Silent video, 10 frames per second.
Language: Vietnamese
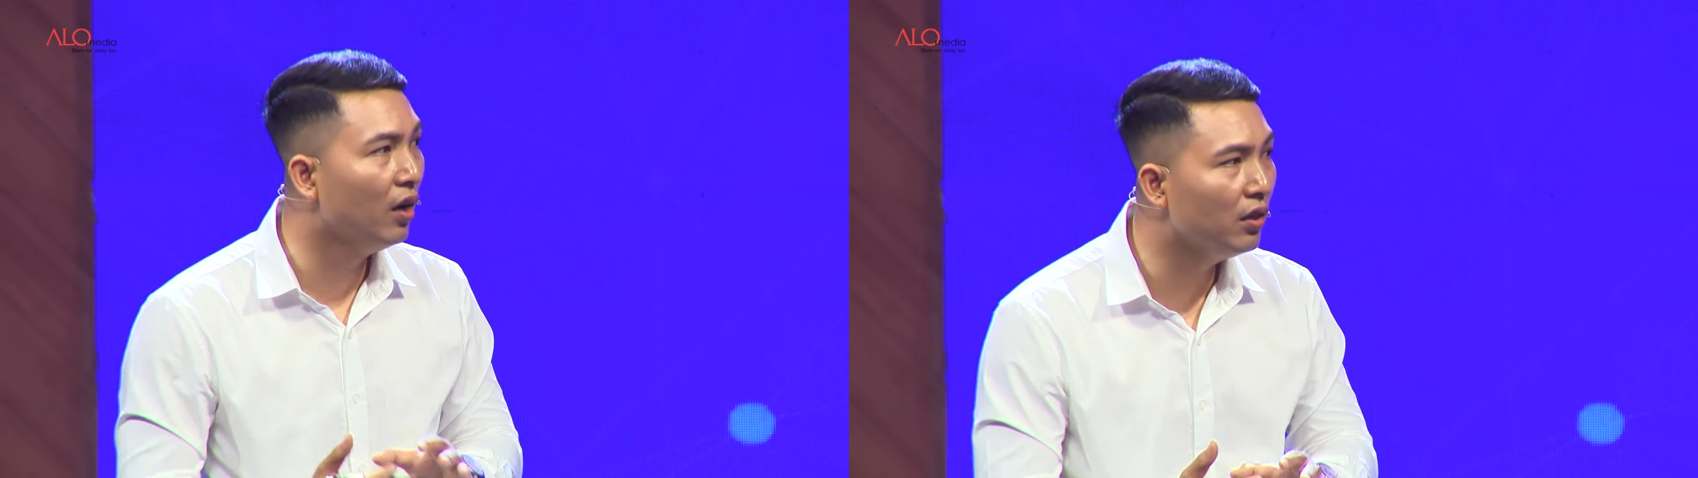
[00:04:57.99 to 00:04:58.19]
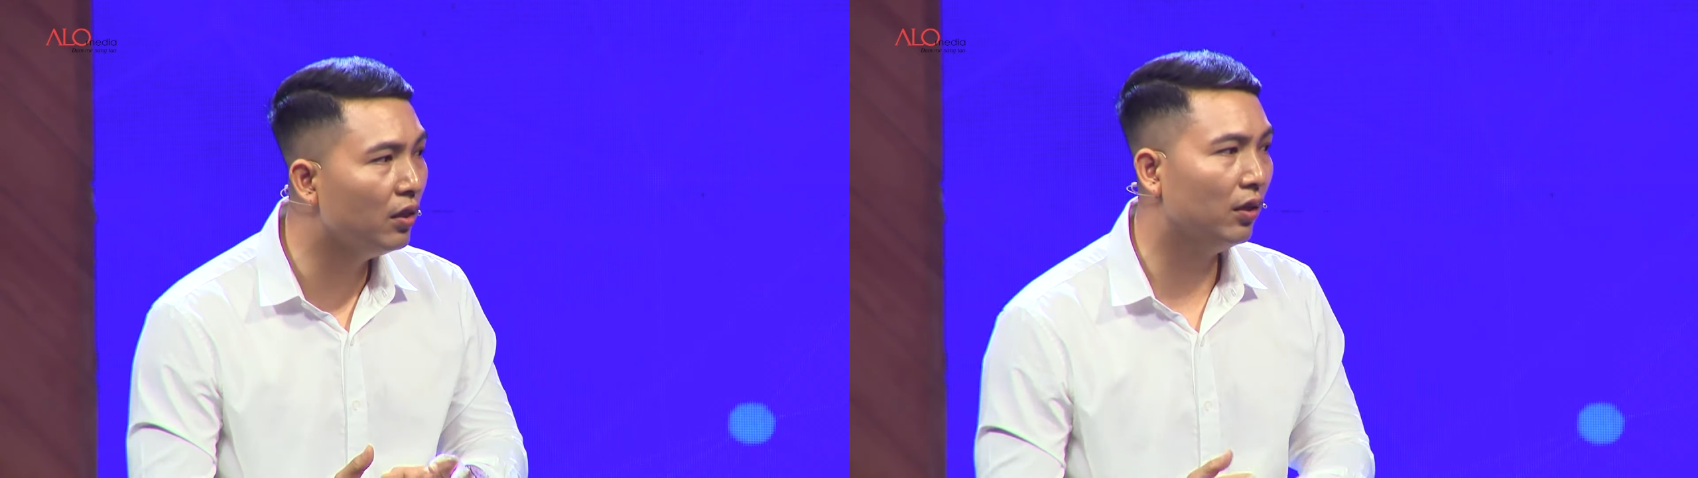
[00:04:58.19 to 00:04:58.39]

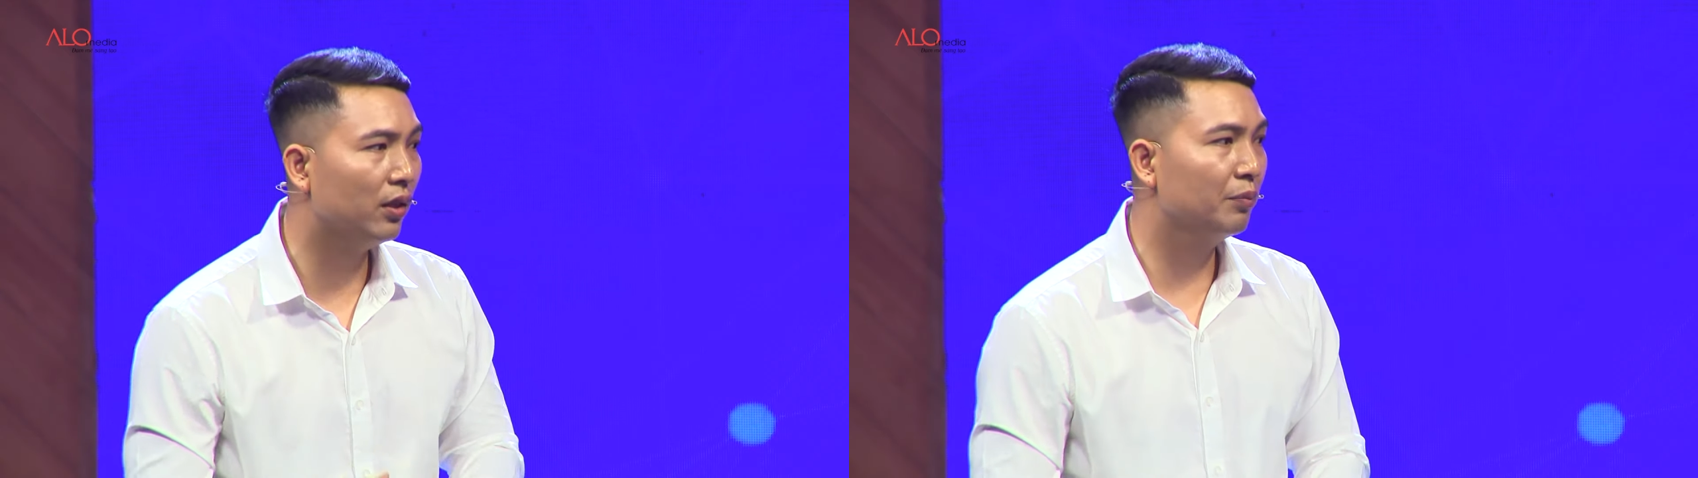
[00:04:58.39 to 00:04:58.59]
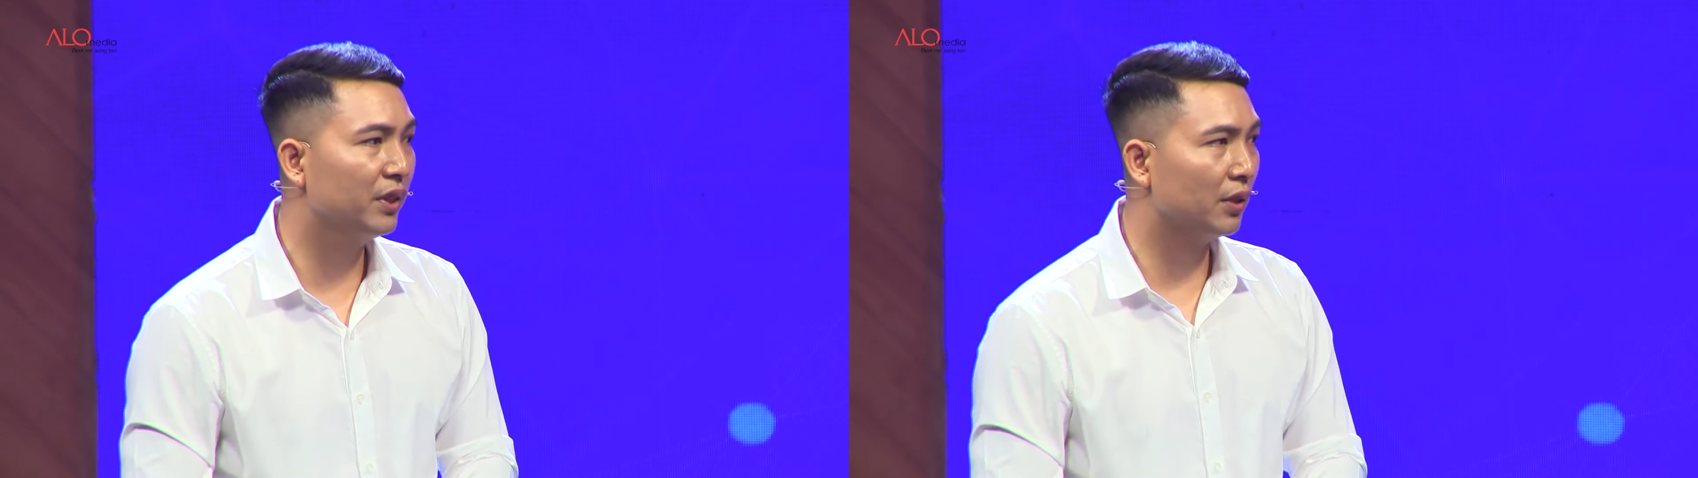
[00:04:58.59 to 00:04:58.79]
hơn nữa
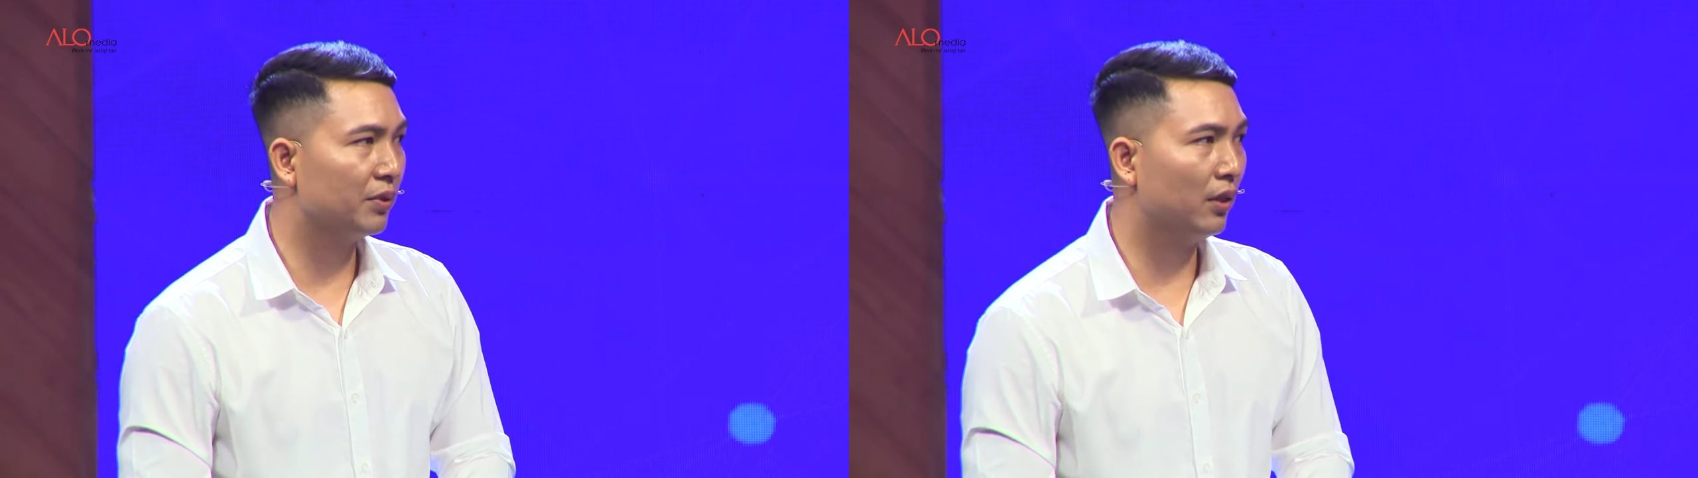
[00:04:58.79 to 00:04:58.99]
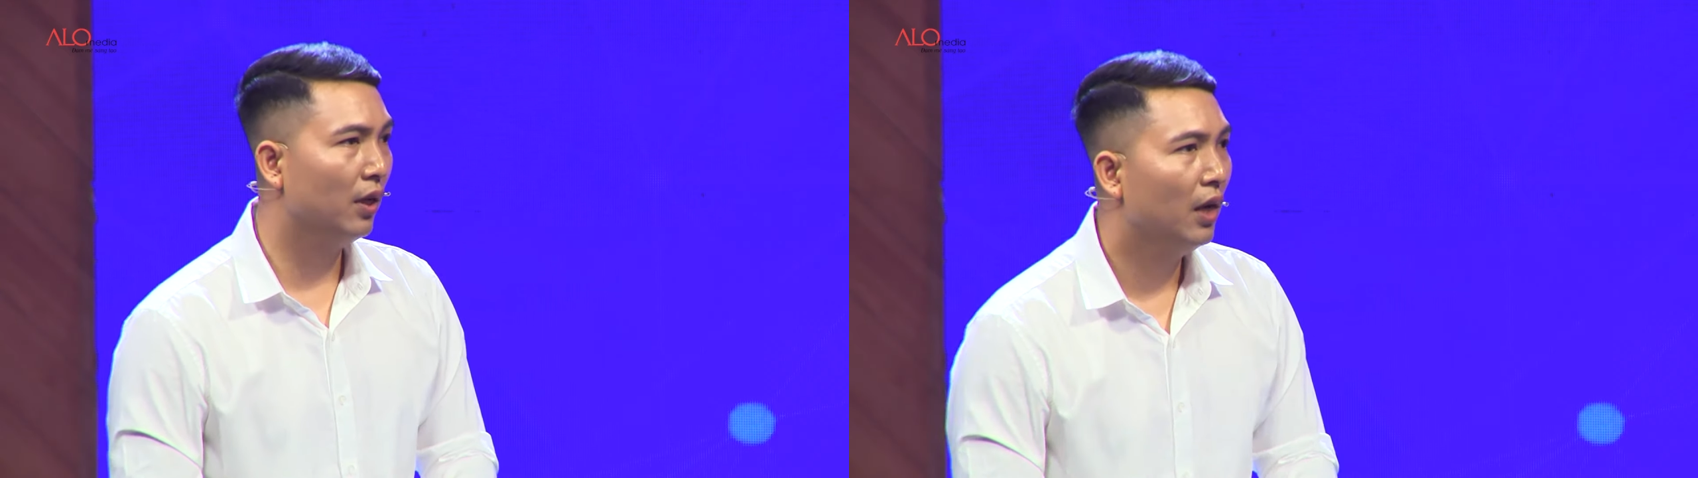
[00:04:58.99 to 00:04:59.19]
thì mình chắc
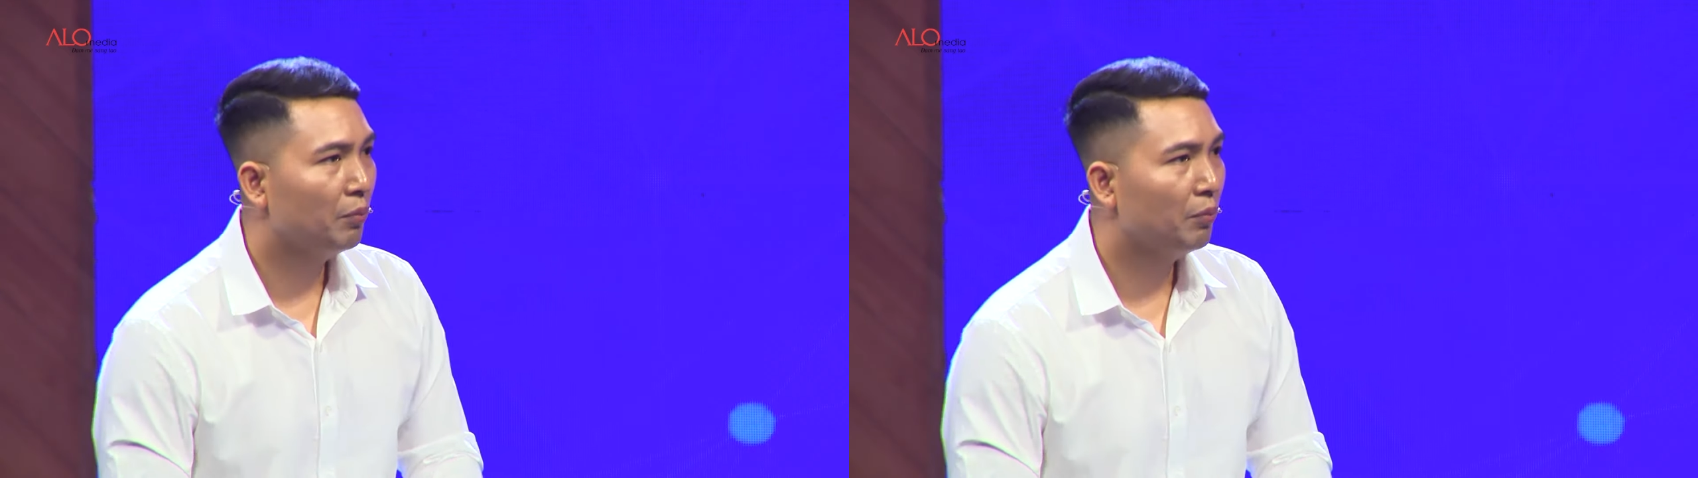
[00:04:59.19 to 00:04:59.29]
chắn